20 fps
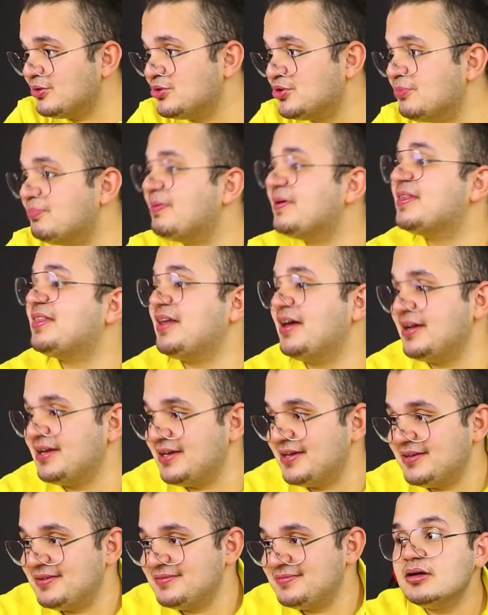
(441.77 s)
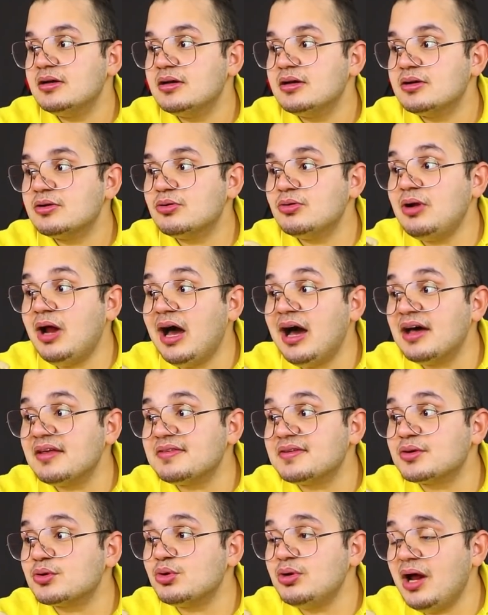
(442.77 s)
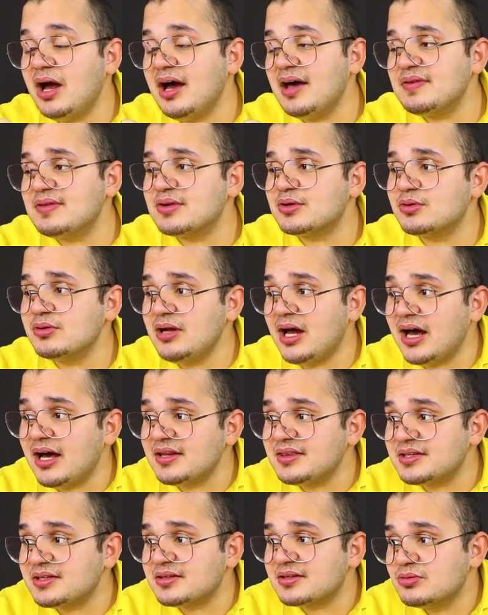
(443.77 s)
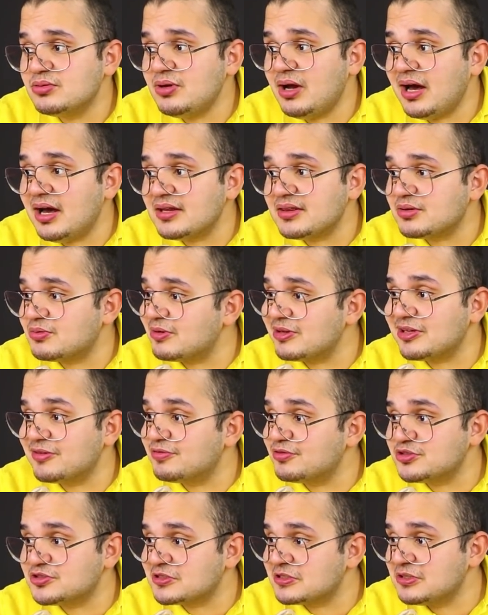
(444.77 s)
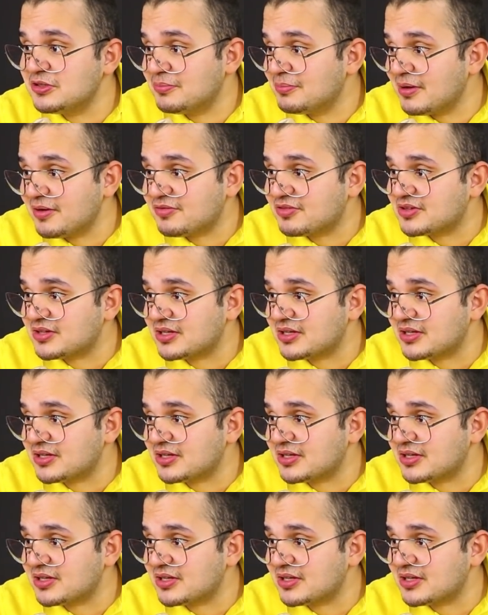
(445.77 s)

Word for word: والدب الثاني قول حاضر قول حاضر قول حاضر قول حاضر والله فلوس اليوم ما في